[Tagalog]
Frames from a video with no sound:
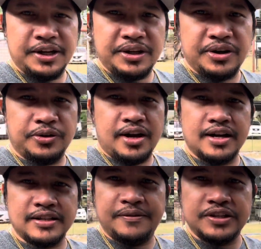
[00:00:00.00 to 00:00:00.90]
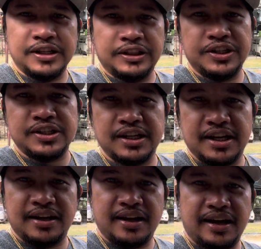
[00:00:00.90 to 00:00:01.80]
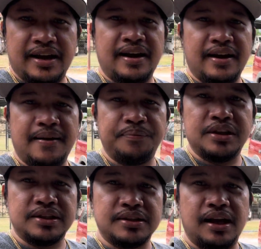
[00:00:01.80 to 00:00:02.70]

ninyo ato ang 7 seaters nga uh,